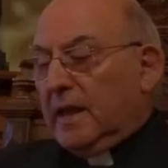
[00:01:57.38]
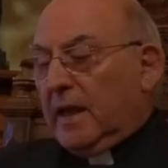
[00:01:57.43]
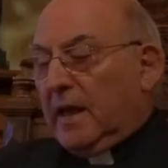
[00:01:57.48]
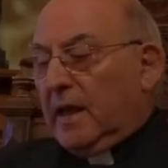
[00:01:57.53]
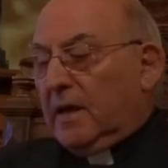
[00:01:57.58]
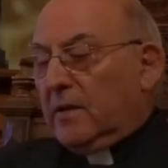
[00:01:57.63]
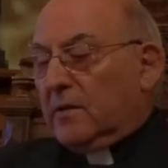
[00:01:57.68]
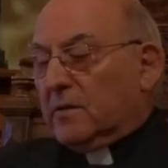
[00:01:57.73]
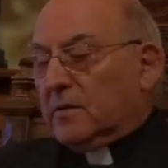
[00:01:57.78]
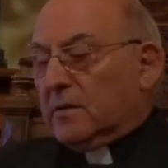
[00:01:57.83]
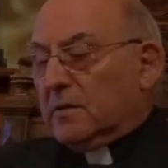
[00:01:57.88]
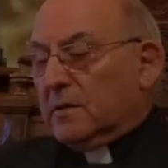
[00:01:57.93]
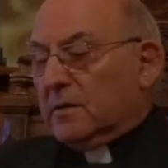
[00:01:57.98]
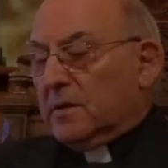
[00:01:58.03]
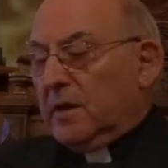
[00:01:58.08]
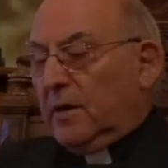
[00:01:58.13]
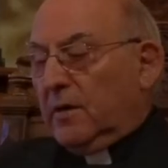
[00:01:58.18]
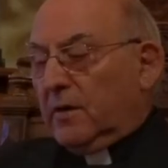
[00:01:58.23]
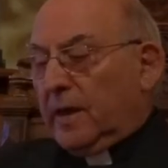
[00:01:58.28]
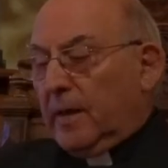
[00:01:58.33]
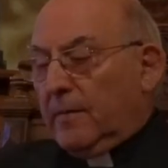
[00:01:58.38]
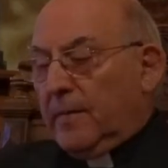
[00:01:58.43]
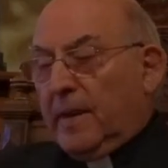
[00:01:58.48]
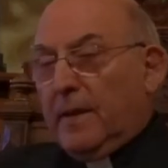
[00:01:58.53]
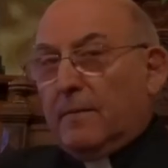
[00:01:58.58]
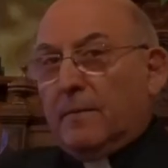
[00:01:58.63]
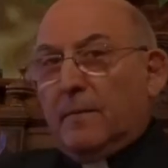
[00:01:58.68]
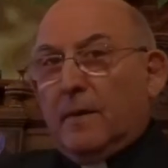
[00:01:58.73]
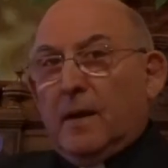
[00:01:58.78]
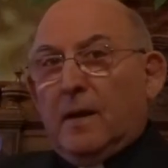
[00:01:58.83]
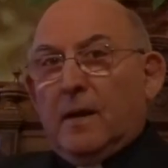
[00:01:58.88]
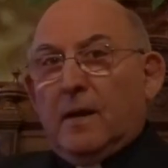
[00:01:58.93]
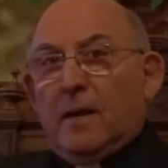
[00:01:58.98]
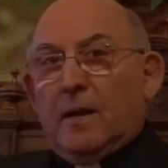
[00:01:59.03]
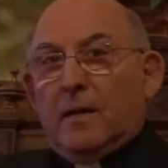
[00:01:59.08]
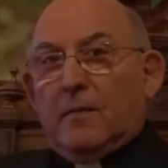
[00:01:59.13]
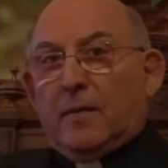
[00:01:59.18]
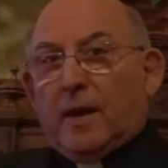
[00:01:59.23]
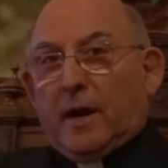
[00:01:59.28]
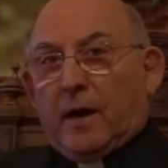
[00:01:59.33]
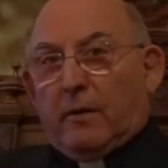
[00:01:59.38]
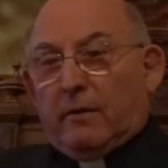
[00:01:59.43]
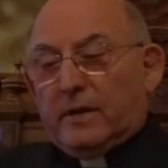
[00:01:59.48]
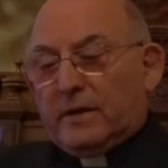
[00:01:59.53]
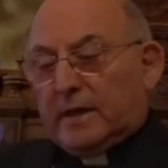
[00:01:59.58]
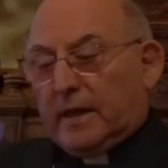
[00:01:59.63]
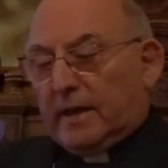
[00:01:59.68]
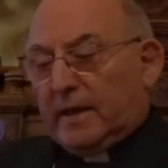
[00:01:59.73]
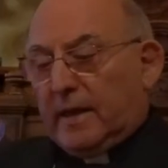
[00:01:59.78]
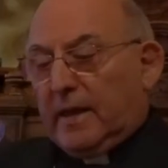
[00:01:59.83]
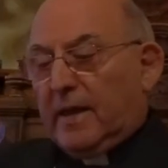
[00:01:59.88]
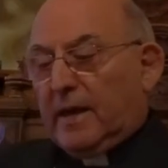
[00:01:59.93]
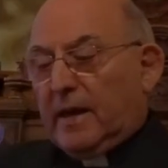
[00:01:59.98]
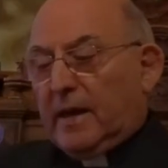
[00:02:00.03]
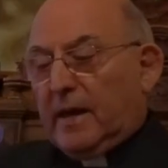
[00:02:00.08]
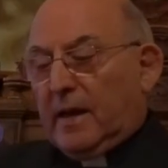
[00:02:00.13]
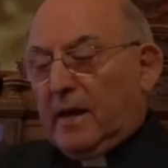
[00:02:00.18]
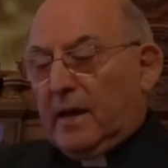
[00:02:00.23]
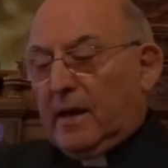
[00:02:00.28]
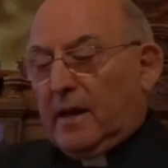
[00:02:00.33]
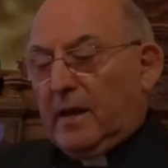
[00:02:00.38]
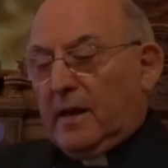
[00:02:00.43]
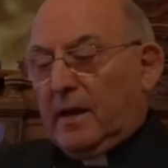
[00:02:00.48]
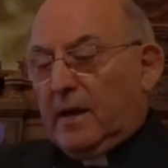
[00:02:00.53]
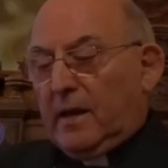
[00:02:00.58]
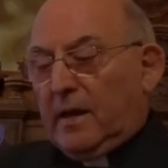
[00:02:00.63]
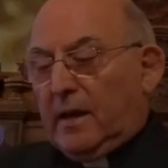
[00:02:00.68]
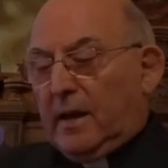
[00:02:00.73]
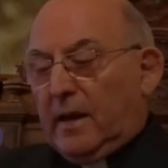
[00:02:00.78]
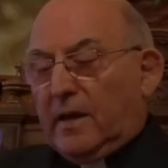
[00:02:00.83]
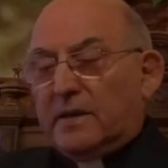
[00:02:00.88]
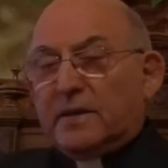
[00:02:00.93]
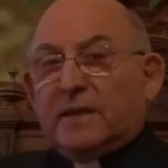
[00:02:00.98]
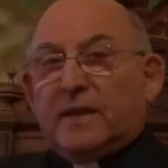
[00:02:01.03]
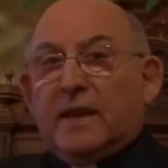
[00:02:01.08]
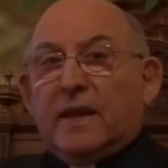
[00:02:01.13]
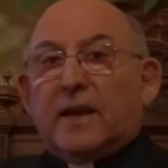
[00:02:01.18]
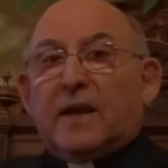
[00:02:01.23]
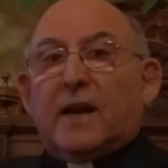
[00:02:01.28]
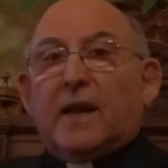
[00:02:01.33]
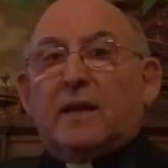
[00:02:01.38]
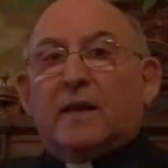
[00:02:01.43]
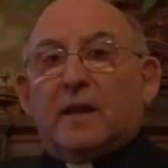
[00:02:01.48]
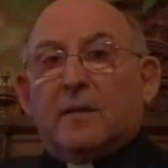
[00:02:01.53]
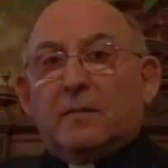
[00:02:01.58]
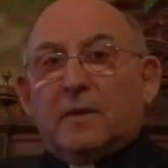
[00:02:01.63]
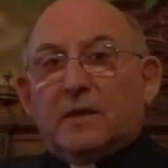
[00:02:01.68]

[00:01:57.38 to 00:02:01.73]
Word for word: lejanos, sino también para para nuestra tierra, que es tierra de